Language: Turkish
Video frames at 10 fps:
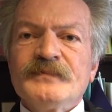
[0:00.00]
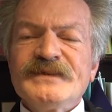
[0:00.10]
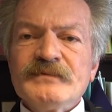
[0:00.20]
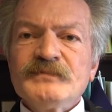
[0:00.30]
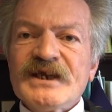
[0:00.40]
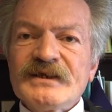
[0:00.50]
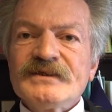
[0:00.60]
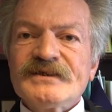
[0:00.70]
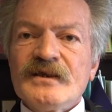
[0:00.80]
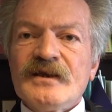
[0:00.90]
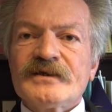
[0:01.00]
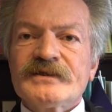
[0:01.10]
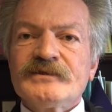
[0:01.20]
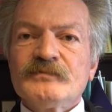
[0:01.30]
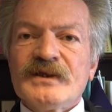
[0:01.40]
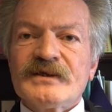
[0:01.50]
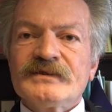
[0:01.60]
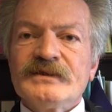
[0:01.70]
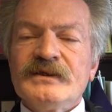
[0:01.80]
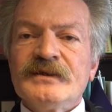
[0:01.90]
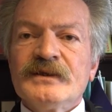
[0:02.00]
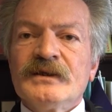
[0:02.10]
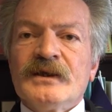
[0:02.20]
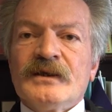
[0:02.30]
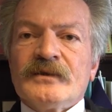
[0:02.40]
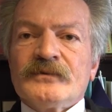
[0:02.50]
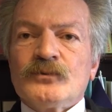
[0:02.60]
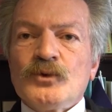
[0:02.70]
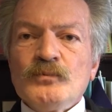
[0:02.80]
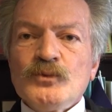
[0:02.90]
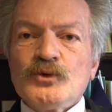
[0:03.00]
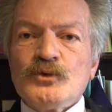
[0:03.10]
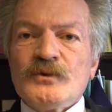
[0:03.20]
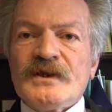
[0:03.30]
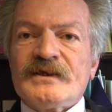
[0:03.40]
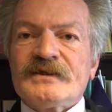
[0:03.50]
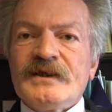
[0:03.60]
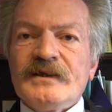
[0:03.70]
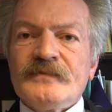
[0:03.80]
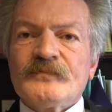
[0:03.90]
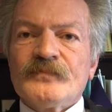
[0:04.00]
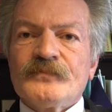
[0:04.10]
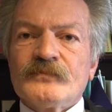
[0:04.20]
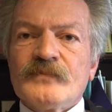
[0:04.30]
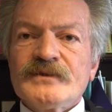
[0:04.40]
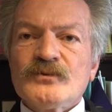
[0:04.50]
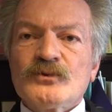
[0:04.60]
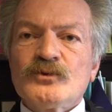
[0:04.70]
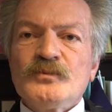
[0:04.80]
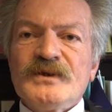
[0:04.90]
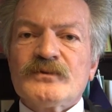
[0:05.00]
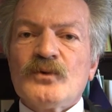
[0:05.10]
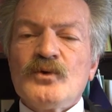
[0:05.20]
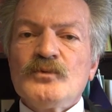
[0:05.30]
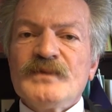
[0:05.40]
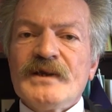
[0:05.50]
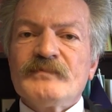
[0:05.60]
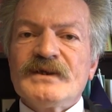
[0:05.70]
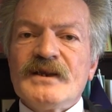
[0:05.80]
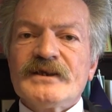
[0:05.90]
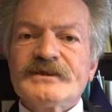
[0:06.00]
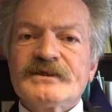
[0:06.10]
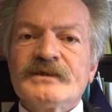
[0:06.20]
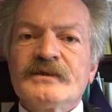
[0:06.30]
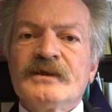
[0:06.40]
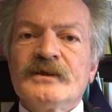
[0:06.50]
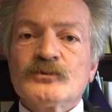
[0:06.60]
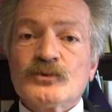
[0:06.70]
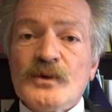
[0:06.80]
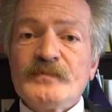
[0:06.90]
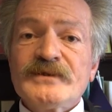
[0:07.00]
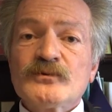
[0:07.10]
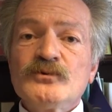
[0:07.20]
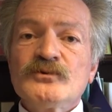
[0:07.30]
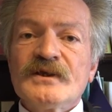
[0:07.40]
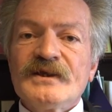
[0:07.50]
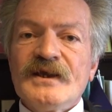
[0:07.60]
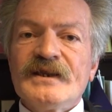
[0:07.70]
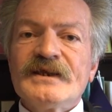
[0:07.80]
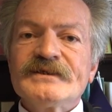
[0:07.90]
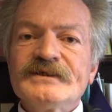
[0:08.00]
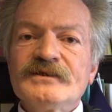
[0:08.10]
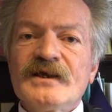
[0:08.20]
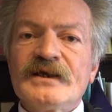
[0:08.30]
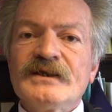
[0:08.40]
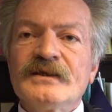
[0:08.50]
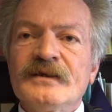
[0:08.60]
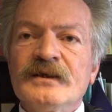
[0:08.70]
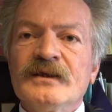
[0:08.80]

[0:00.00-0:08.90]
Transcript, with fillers: Bizim şekilsel artırımlar değil, tüm ürünlerde mazot, gübre, tohum, yem, ilaç, sulama suyundaki enerji dahil